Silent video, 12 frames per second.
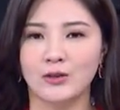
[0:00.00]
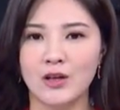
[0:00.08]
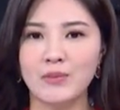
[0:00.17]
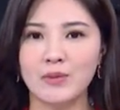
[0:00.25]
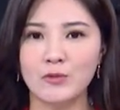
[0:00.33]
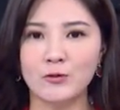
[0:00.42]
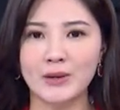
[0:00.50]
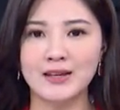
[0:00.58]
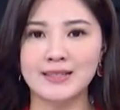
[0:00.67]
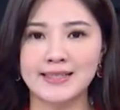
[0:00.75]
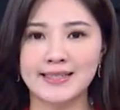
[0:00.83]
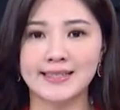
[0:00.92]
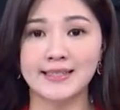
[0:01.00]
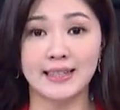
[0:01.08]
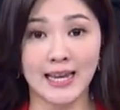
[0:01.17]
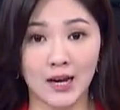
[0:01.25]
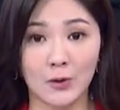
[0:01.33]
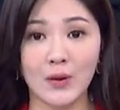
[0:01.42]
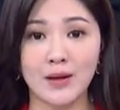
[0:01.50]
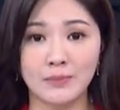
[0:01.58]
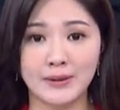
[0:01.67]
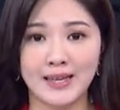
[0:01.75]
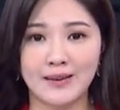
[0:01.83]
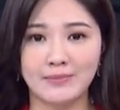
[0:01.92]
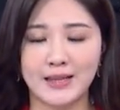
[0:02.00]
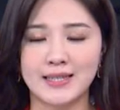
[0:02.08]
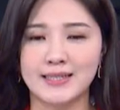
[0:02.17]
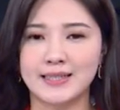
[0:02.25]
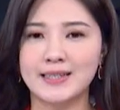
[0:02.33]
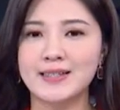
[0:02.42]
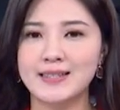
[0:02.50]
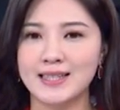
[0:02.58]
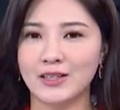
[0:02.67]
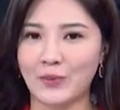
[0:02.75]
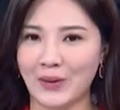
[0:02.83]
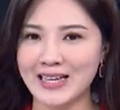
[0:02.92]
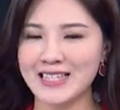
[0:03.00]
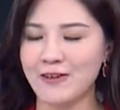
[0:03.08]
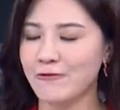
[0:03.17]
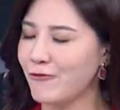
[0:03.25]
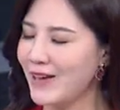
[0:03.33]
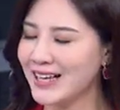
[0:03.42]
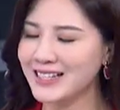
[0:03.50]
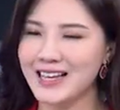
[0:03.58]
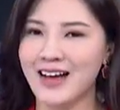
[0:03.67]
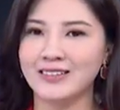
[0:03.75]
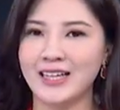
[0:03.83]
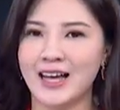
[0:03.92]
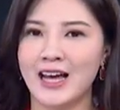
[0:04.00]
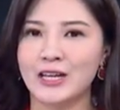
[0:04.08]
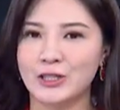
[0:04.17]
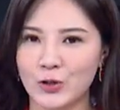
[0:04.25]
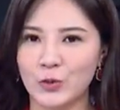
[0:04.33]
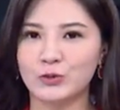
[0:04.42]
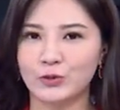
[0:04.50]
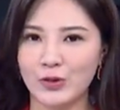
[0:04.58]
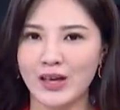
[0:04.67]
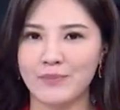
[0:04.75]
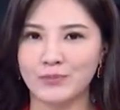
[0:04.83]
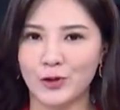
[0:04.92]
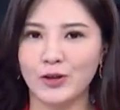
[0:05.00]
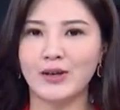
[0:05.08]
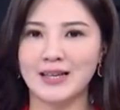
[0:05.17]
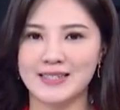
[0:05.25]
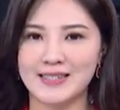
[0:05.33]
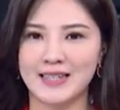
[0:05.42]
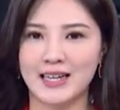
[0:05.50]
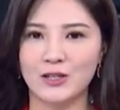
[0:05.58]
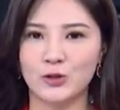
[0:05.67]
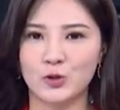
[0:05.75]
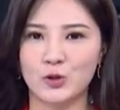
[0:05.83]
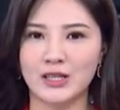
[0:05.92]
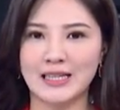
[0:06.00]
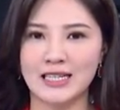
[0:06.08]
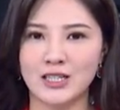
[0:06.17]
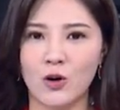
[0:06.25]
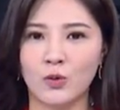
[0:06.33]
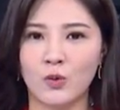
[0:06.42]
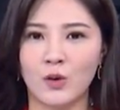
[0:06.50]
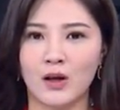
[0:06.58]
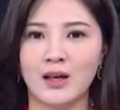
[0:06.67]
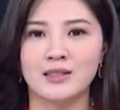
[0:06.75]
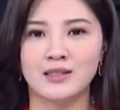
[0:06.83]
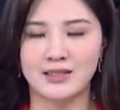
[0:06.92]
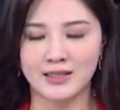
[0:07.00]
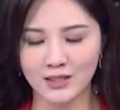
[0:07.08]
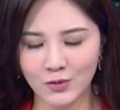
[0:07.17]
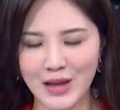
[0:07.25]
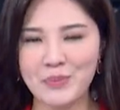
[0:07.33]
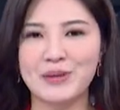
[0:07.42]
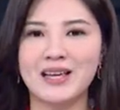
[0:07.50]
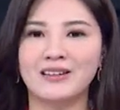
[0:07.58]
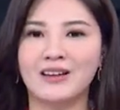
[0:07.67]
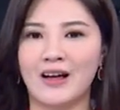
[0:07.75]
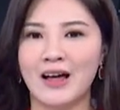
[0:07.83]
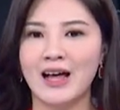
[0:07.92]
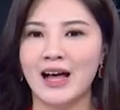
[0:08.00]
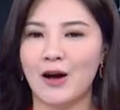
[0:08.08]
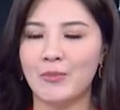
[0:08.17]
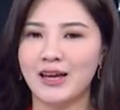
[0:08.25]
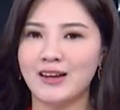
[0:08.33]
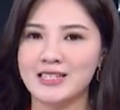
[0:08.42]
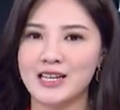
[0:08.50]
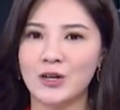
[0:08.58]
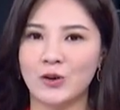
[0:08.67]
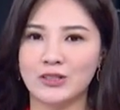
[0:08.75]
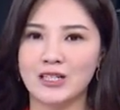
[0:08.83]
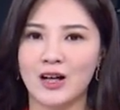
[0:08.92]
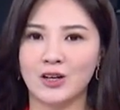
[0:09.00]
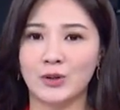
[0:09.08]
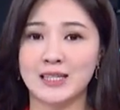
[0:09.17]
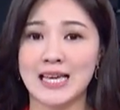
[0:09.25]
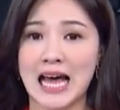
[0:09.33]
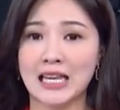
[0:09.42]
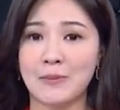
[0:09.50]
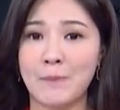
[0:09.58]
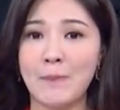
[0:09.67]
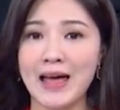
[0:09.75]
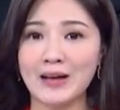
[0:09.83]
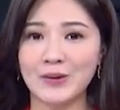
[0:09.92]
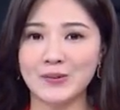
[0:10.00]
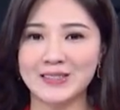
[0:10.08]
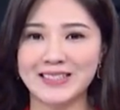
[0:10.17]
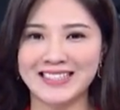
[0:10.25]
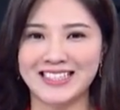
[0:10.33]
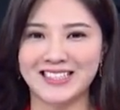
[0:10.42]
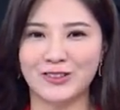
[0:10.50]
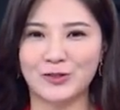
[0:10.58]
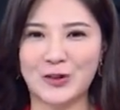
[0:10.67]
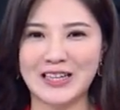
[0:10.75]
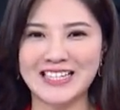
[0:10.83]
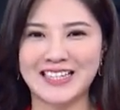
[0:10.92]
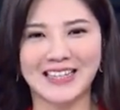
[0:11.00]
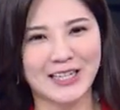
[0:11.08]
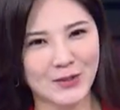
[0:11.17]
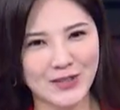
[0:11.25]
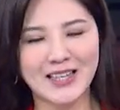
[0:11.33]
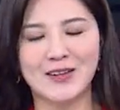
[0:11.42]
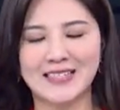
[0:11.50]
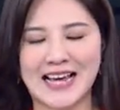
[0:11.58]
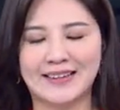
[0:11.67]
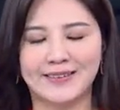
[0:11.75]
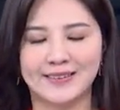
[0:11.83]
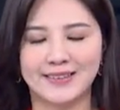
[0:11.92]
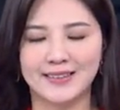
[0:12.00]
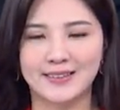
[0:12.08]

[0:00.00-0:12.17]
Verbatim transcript: 原本目标是两万片，但是各界的回响非常的踊跃，短短十天就捐来超过十万片了。我们看到这些口罩堆在他的办公室，都堆成了一座小山了。